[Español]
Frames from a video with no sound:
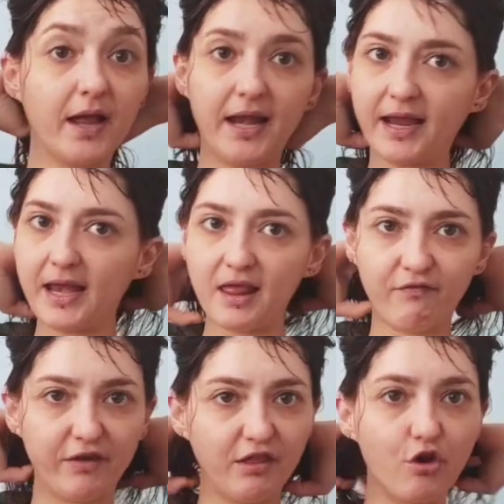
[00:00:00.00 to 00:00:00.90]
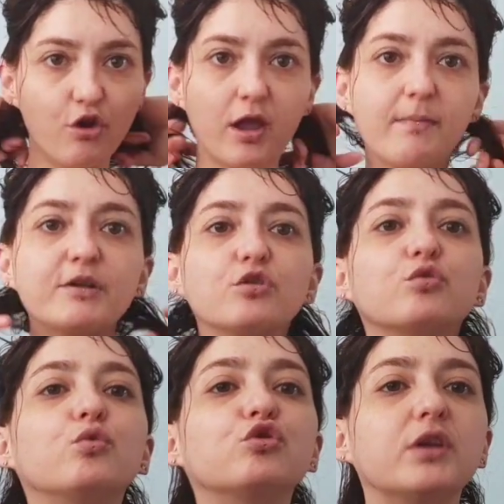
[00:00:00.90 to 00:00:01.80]
elegir la definición que más os
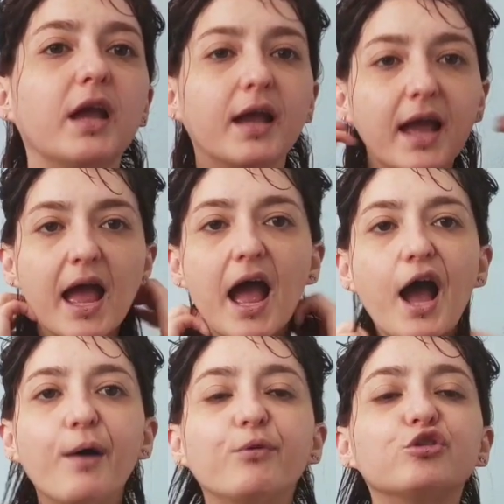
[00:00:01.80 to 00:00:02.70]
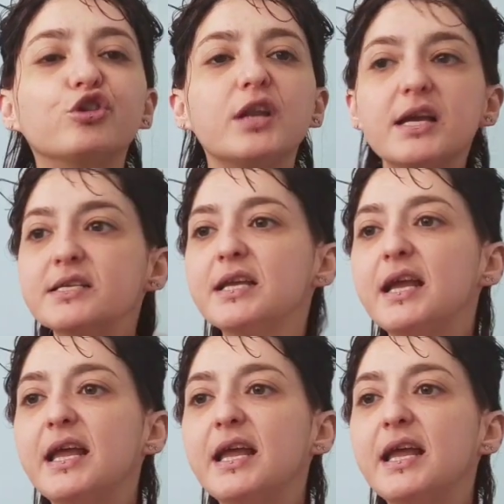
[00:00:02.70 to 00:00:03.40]
guste a vosotras.